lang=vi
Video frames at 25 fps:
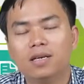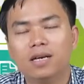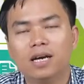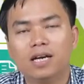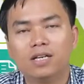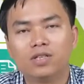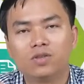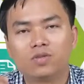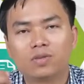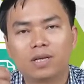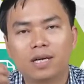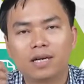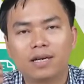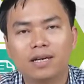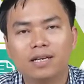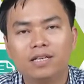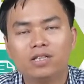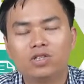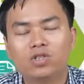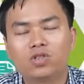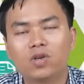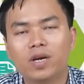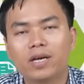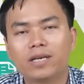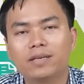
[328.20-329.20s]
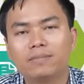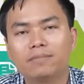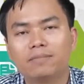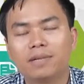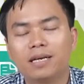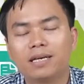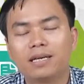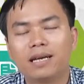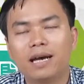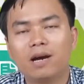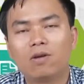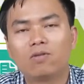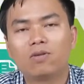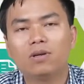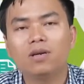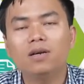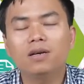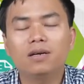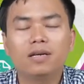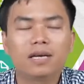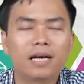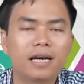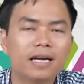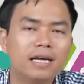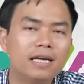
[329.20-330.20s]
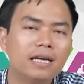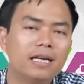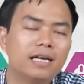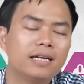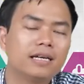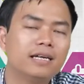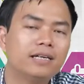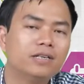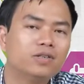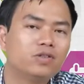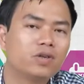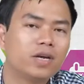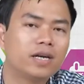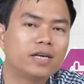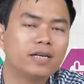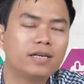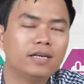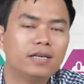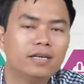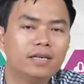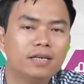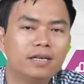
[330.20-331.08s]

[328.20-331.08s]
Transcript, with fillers: à, chúng ta kinh doanh bằng đạo đức hay là kinh doanh